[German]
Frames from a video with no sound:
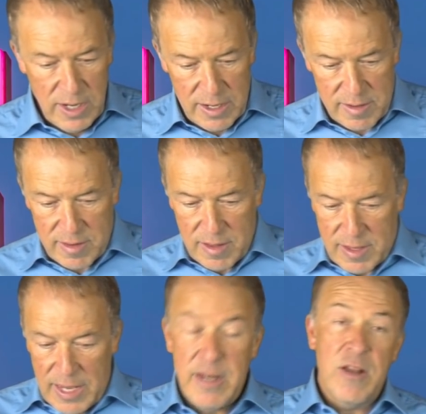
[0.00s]
Ja, das,
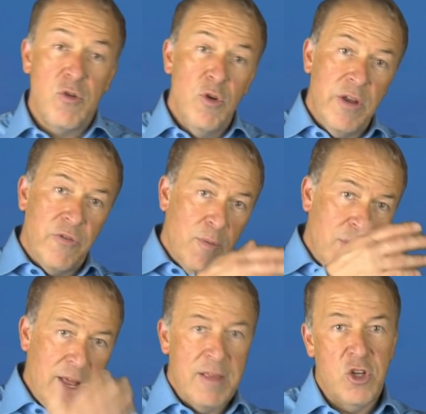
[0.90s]
das geht natürlich vom
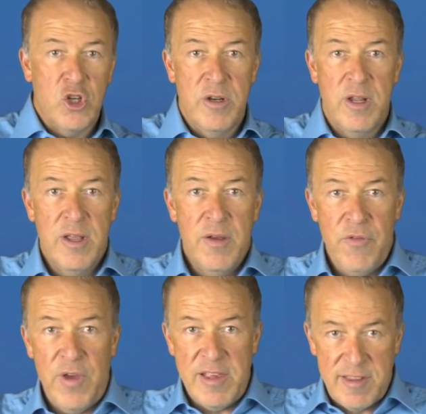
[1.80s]
klassischen
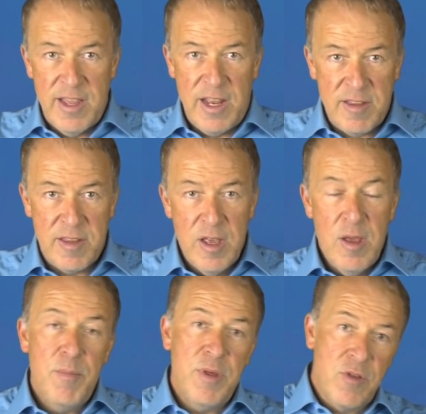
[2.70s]
Festnetz
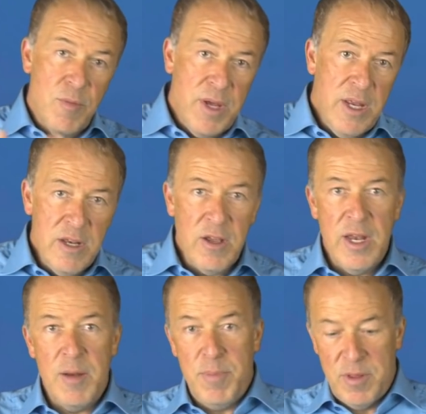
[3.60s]
bis zum
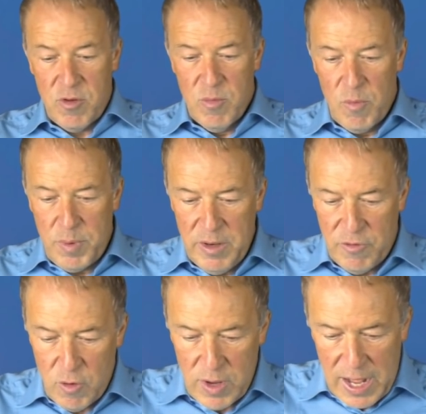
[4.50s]
Internet, bis zum Mobilfunk,